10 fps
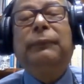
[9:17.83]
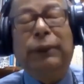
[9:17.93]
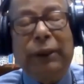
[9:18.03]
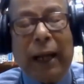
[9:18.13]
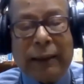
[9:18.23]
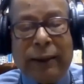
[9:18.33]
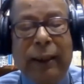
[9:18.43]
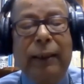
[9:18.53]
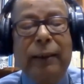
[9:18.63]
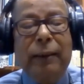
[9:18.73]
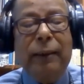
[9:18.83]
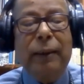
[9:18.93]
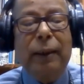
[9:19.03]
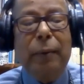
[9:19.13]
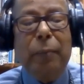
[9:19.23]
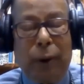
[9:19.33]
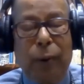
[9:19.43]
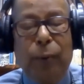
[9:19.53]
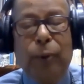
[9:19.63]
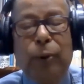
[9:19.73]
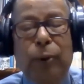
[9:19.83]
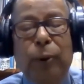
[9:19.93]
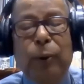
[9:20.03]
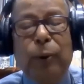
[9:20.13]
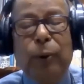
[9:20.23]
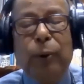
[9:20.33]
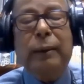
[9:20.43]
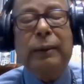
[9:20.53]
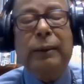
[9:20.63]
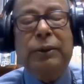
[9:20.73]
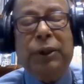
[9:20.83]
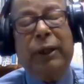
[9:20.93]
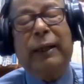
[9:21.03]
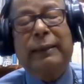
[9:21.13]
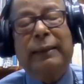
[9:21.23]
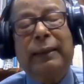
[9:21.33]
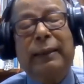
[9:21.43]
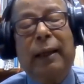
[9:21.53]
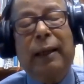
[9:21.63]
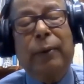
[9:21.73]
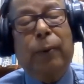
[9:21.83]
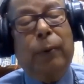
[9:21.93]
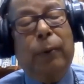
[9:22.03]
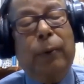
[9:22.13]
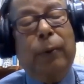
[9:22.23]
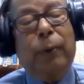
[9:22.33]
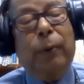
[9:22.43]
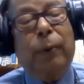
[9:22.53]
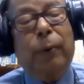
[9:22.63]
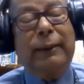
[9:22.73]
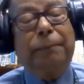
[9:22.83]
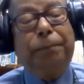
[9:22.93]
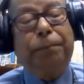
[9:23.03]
যেটি আজকে বঙ্গবন্ধু কন্যা শেখ হাসিনা করে দেখিয়েছেন